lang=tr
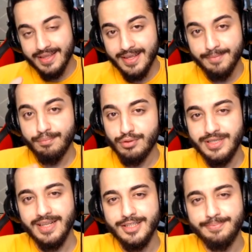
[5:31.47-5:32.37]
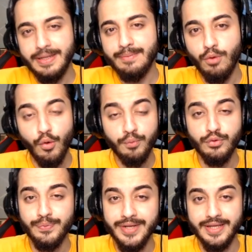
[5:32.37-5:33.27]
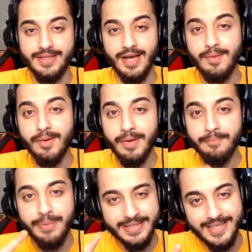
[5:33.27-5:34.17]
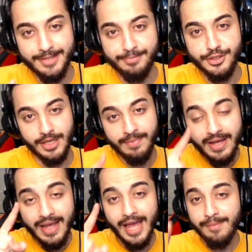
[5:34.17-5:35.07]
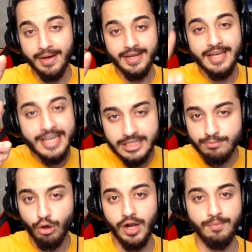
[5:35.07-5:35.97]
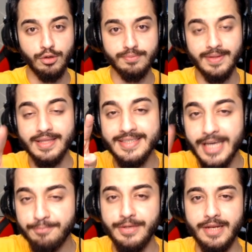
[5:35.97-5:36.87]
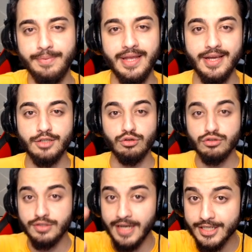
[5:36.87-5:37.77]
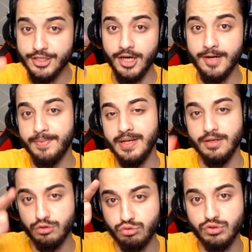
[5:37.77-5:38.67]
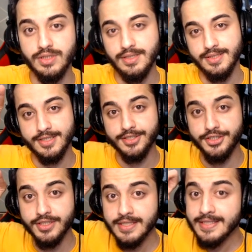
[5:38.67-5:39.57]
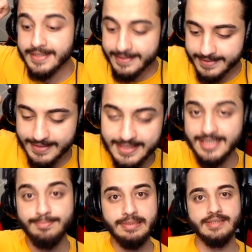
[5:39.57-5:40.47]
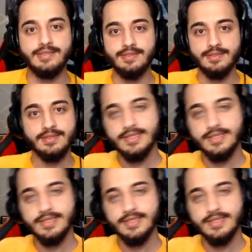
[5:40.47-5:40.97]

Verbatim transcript: ederim bu çalış benim ömrümü yedi ama ben pes etmeyeceğim. Hemen hiç moral bozmadan yepyeni bir ele geçiyoruz. Sadece arbeletle su katlara karşı alabiliriz